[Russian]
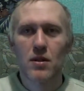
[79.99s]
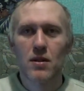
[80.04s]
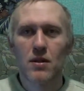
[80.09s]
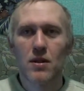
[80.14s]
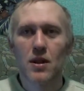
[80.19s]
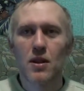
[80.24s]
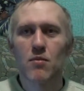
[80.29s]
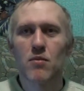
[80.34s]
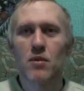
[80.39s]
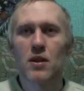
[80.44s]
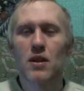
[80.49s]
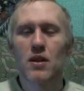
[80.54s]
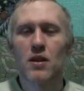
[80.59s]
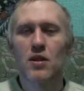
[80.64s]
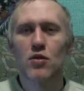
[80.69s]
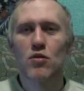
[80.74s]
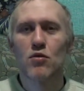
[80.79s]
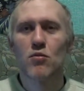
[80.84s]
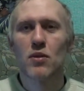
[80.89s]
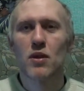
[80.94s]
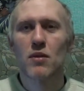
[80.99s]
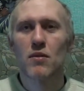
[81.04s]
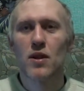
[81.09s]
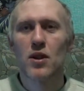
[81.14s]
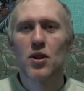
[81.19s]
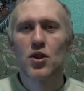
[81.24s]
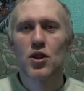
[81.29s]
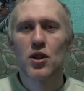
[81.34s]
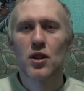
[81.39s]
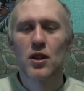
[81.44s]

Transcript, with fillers: там, где есть управляющая